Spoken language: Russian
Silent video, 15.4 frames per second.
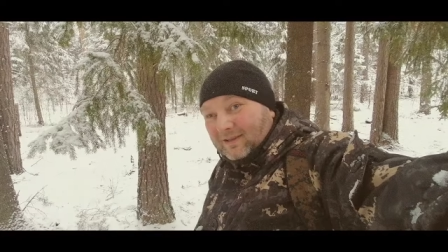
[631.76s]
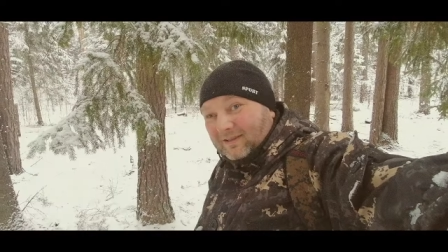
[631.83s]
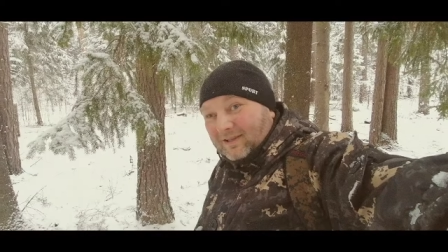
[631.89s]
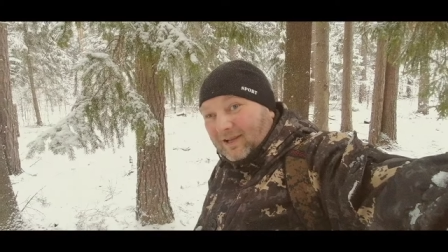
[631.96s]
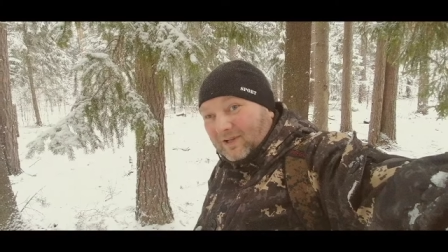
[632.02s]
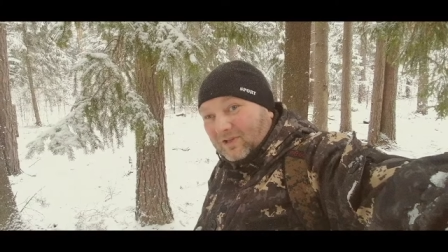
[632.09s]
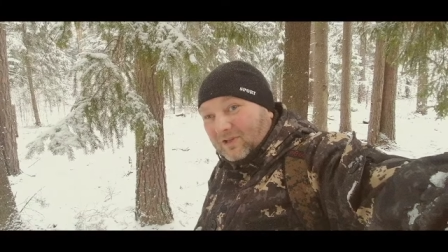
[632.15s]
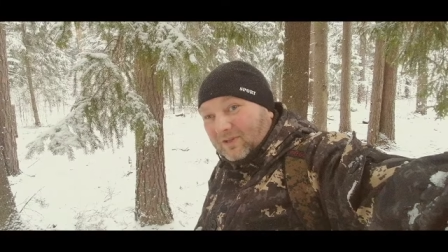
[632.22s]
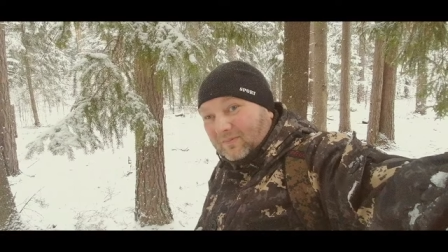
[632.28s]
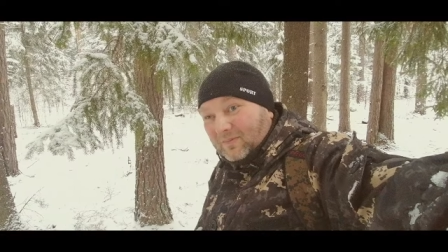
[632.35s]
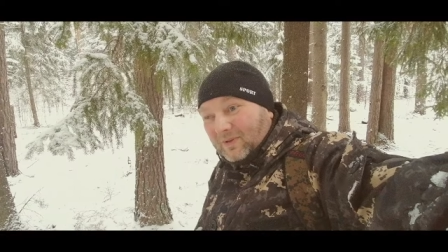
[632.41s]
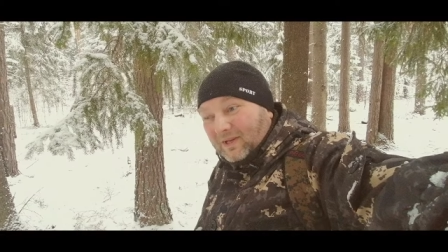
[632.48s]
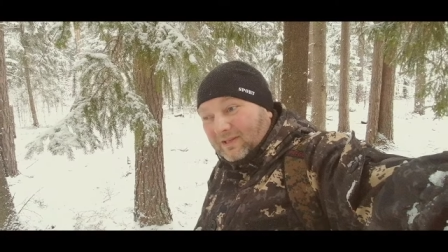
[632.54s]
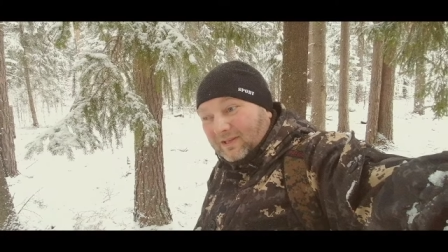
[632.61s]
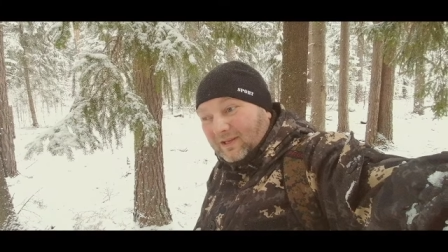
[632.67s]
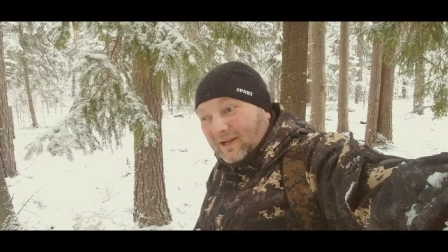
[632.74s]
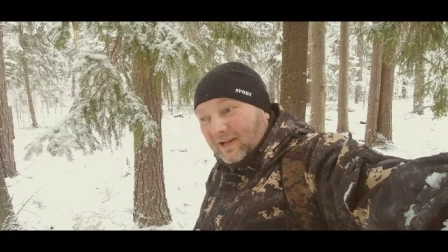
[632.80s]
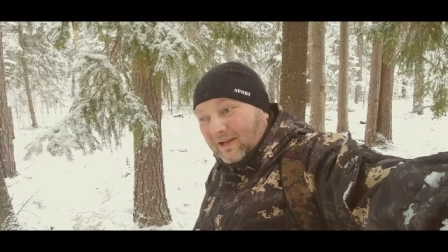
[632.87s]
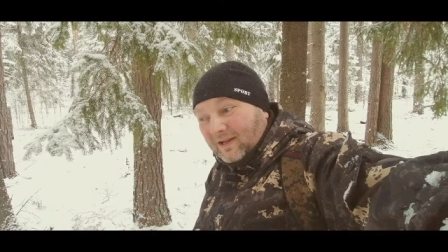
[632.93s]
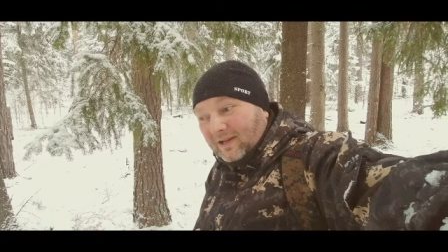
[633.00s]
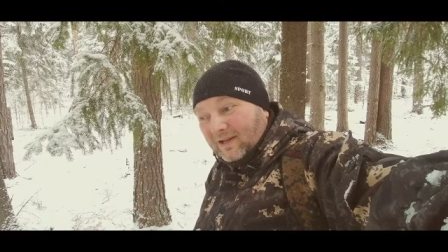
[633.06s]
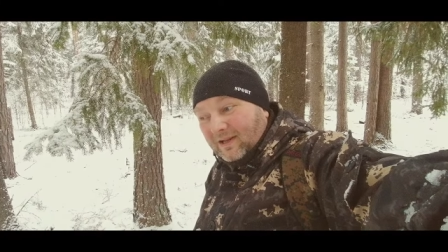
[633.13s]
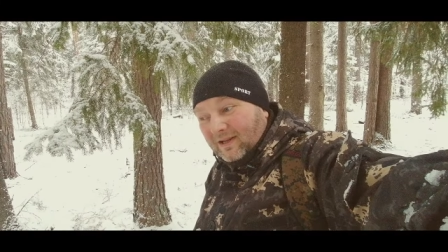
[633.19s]
Так что, ребята,
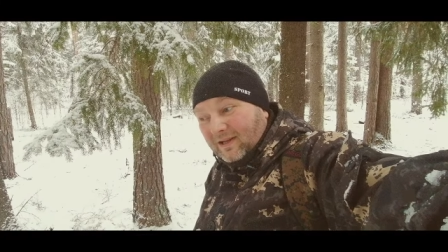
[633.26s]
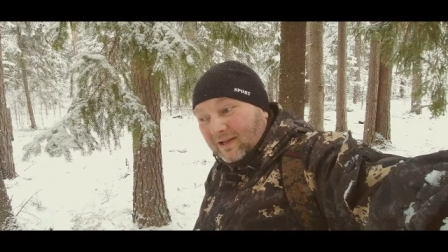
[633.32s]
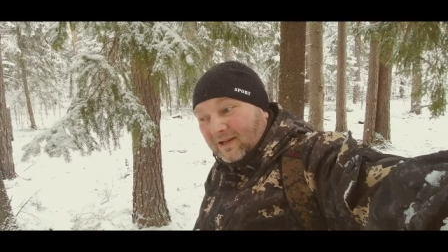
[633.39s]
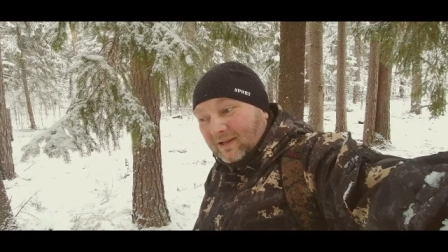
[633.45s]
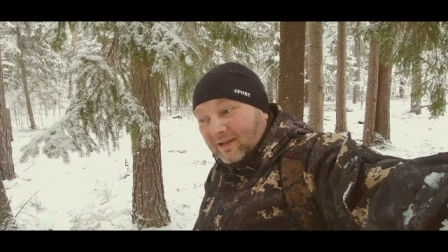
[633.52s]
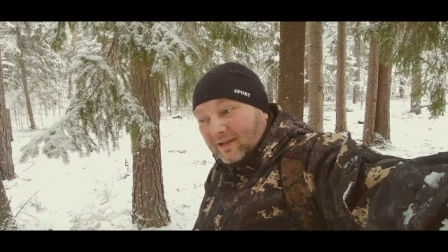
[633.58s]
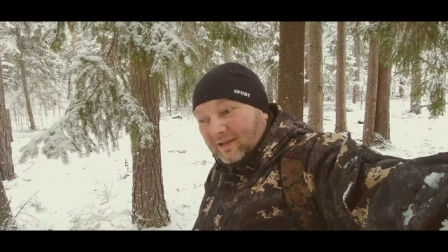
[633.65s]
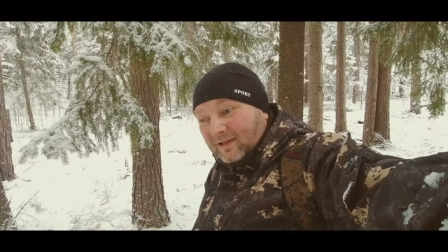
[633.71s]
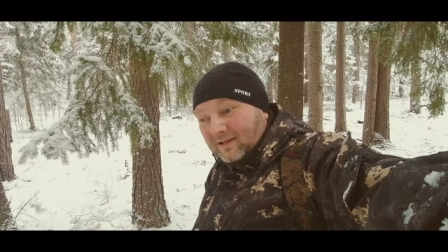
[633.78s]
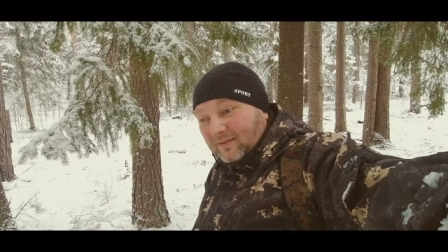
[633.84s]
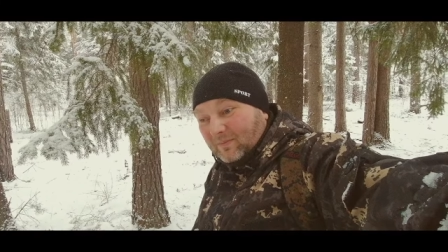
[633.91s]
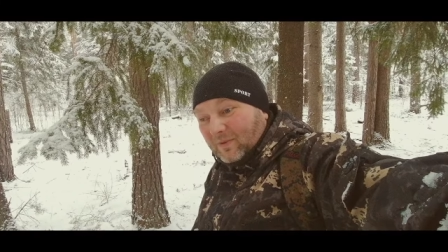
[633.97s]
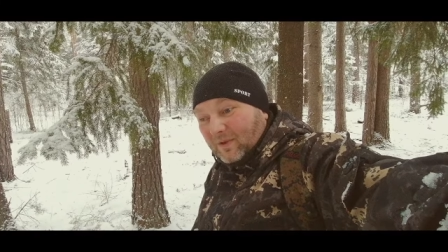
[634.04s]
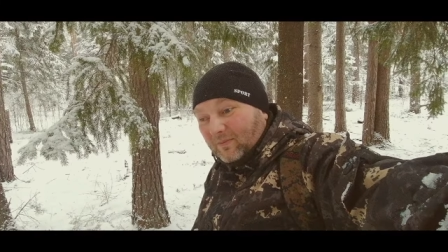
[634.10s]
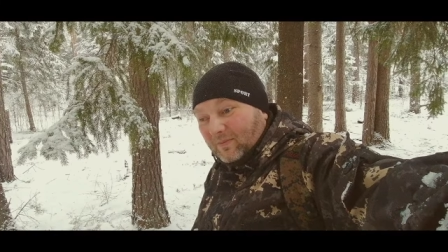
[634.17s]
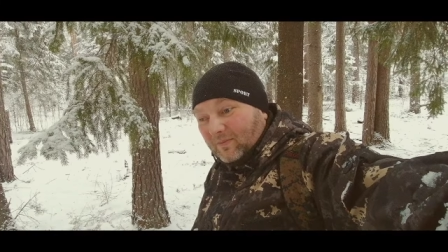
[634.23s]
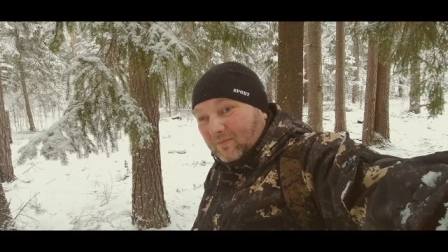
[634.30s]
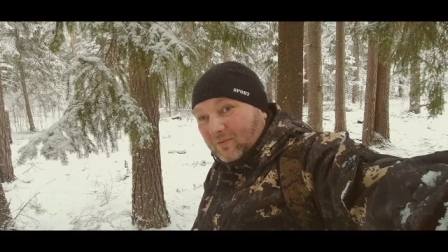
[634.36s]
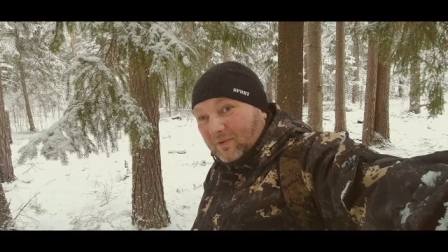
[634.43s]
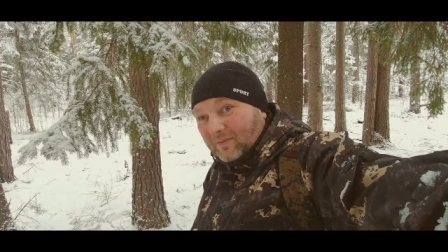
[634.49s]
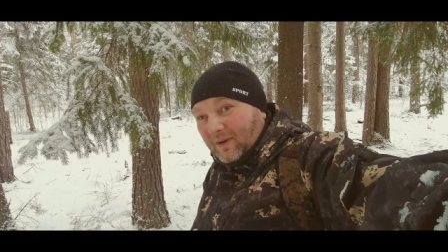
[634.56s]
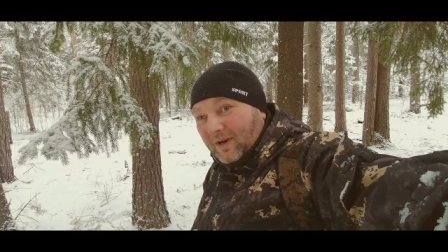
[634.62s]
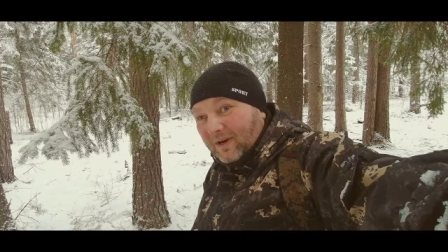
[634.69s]
теперь мы
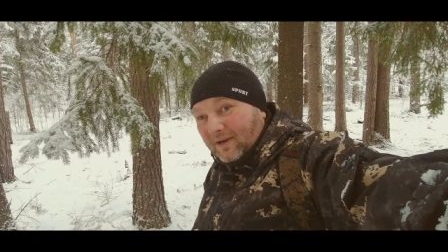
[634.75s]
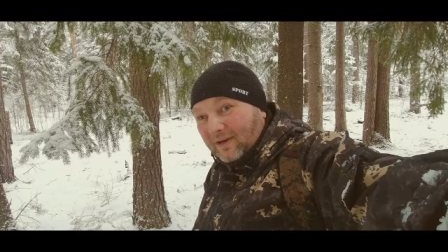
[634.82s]
будем